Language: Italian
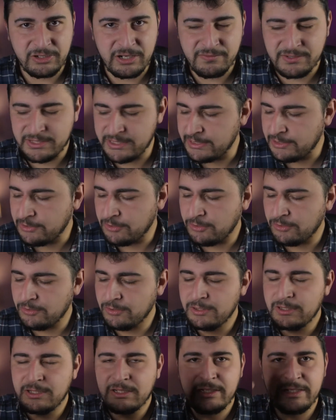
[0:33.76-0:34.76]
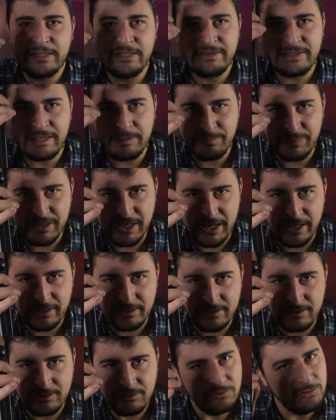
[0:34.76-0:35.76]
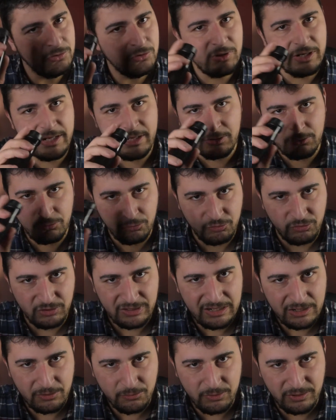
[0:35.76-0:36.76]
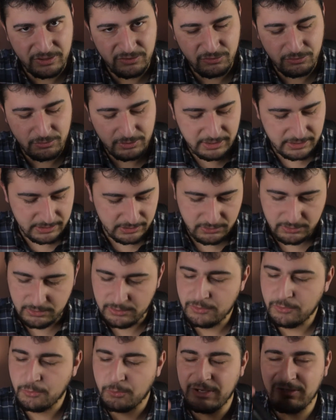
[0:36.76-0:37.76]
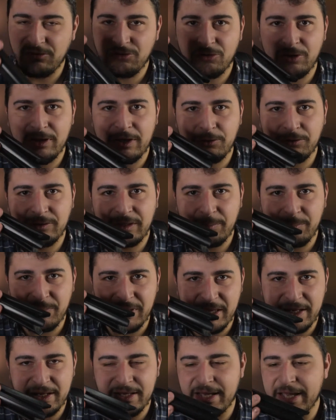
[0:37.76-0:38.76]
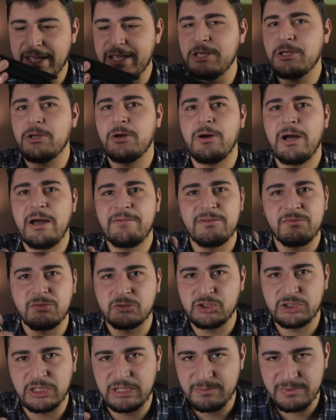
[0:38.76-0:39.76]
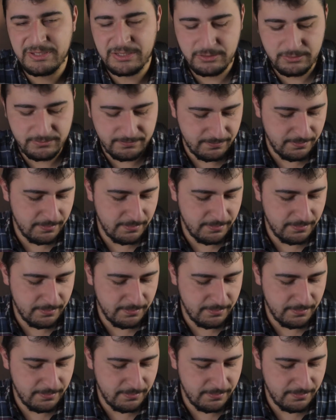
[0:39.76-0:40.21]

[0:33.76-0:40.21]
che vi dico, il tre piedi non è incluso nell'acquisto, ecco. Questo era un tre piedi che io avevo già di mio.